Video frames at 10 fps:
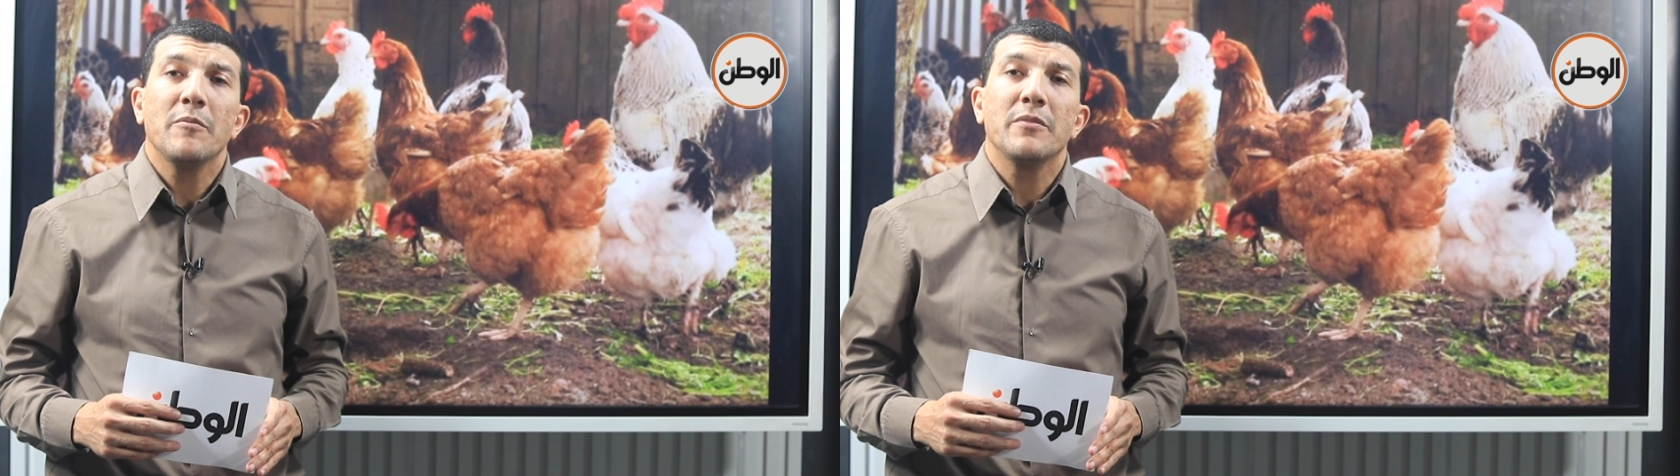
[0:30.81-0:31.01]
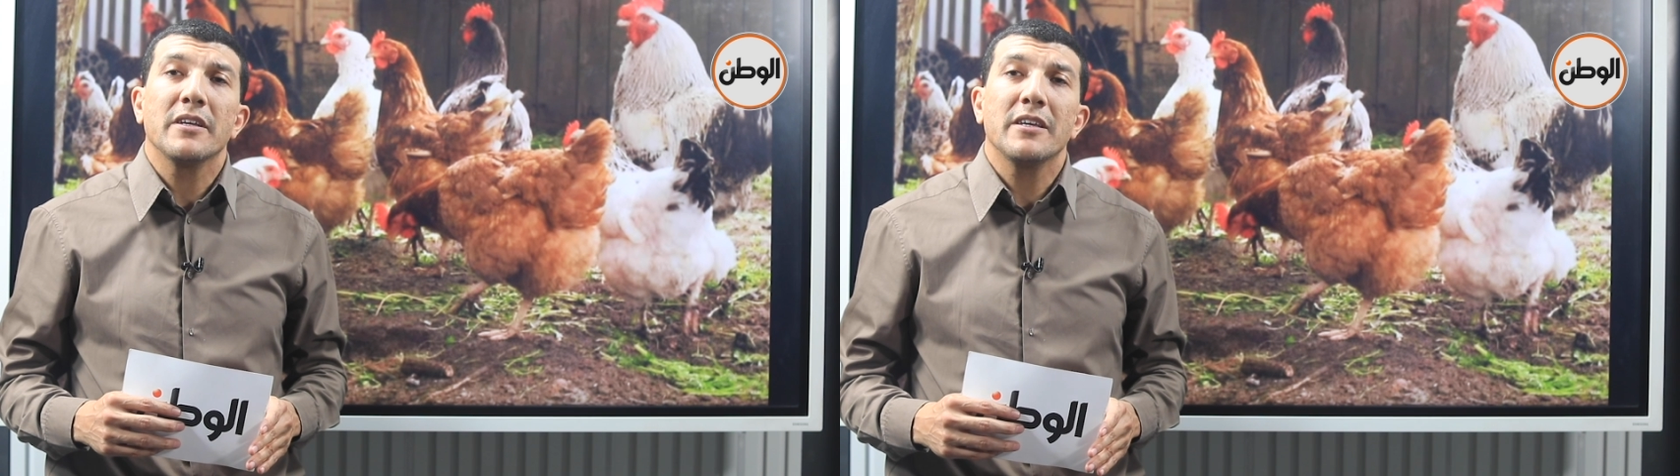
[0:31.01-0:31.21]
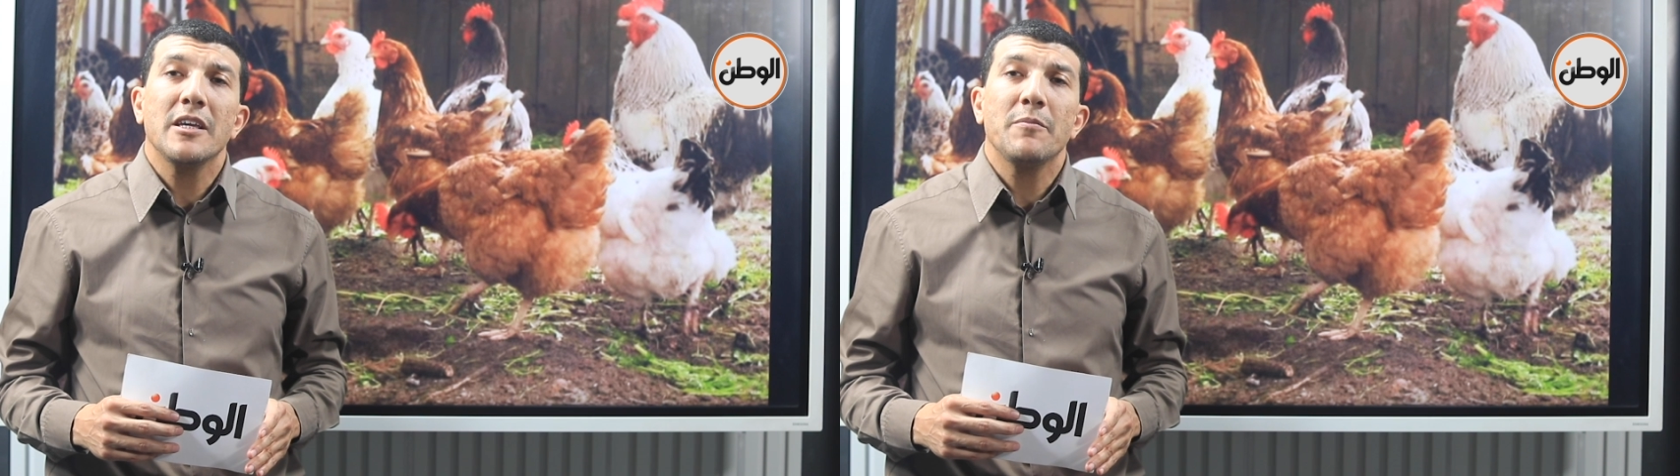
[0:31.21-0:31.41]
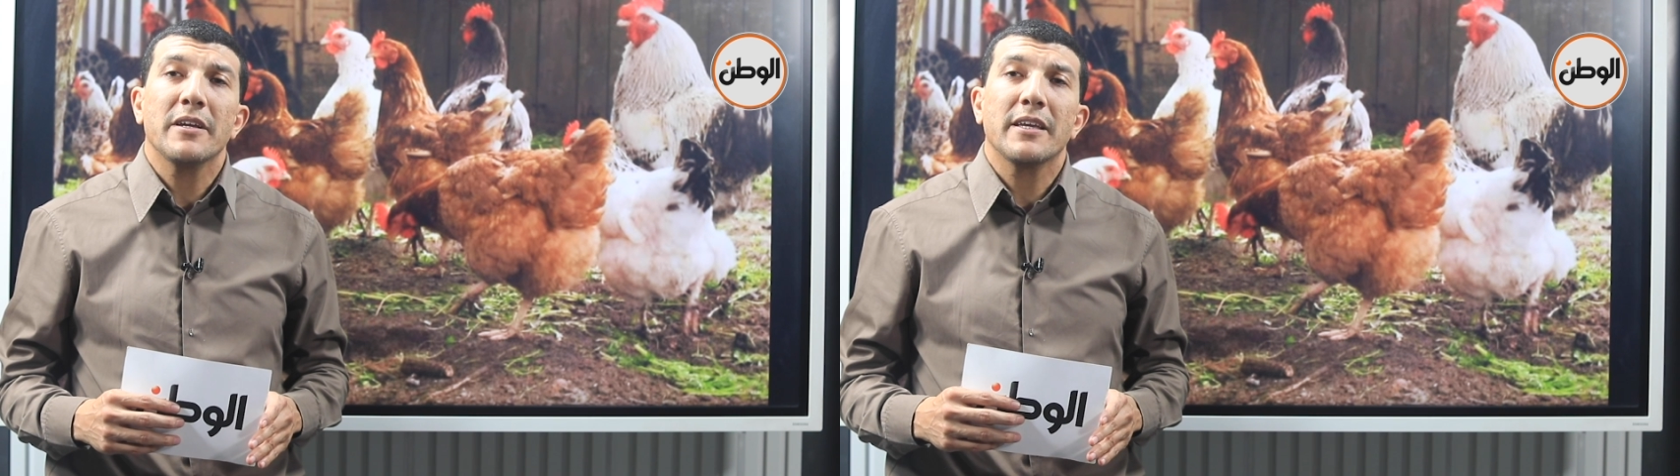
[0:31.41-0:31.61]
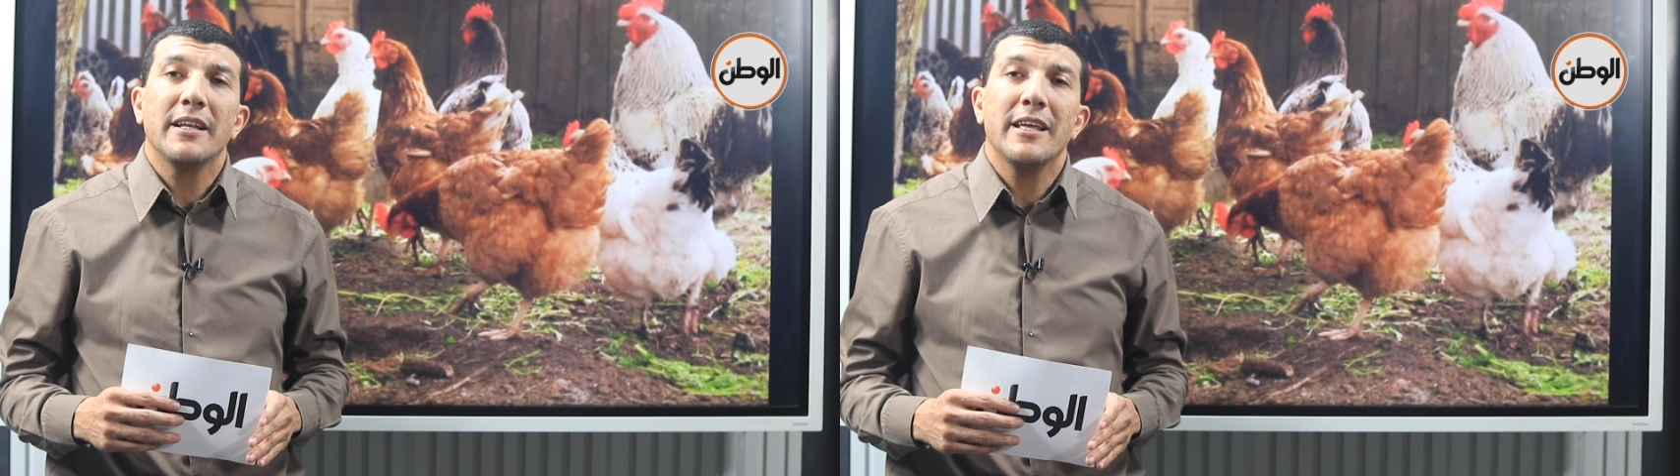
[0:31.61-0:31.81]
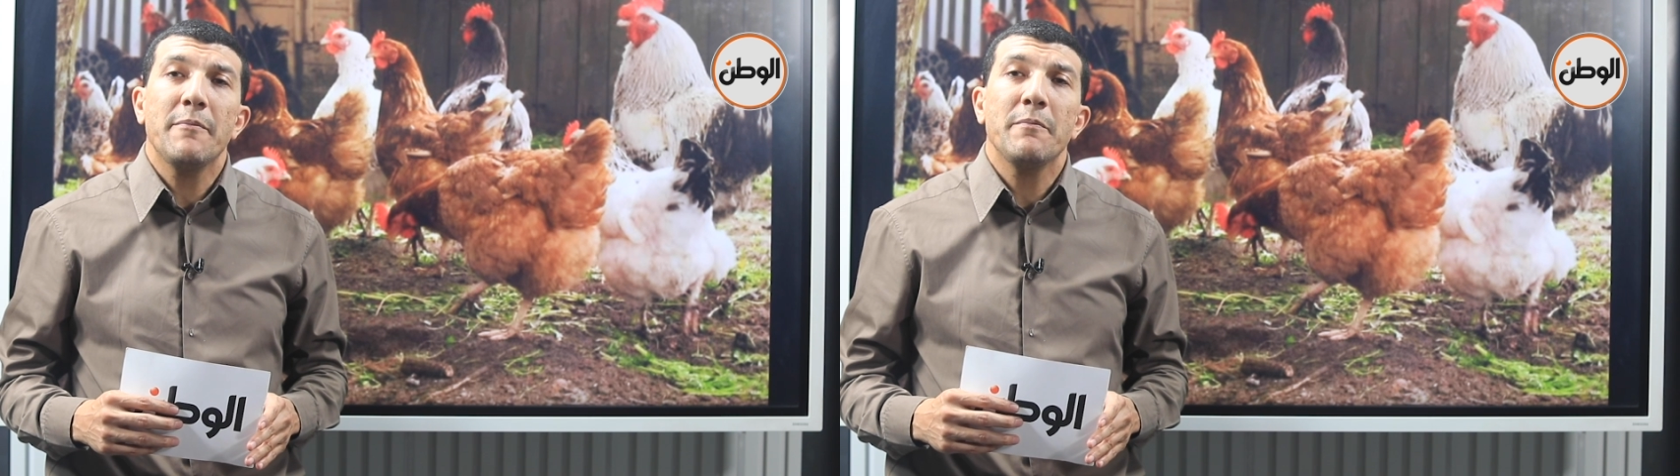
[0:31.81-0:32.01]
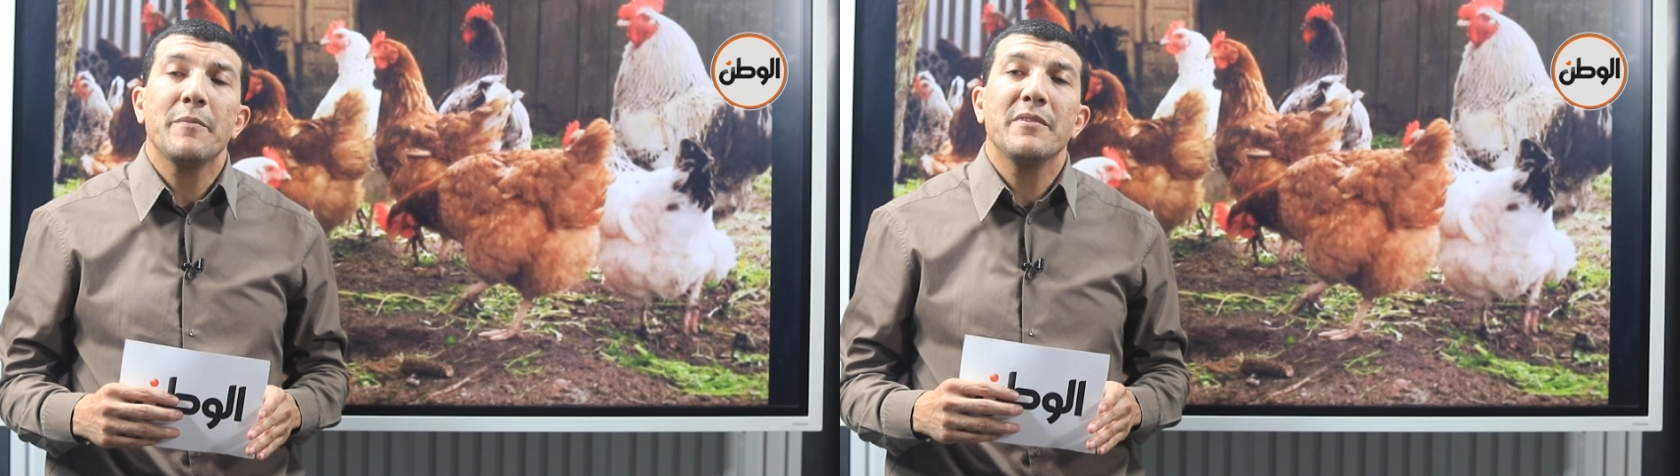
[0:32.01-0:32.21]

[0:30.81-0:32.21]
بنجيب الكلام